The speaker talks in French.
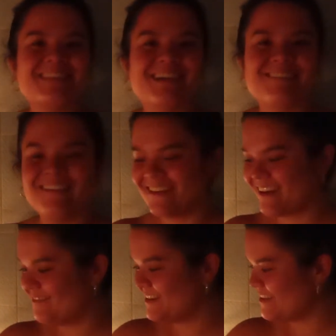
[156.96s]
c'est
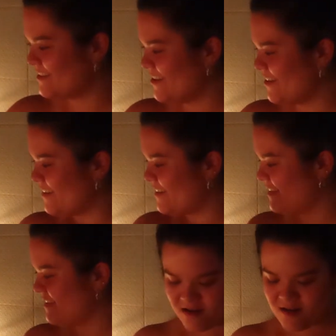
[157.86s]
incroyable, j'adore.
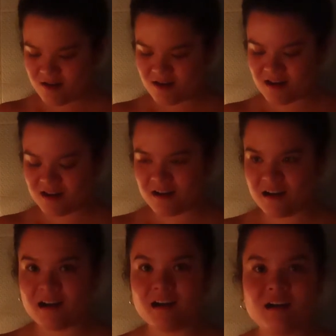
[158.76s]
Oh là là,
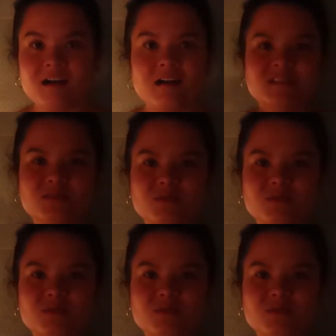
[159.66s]
c'est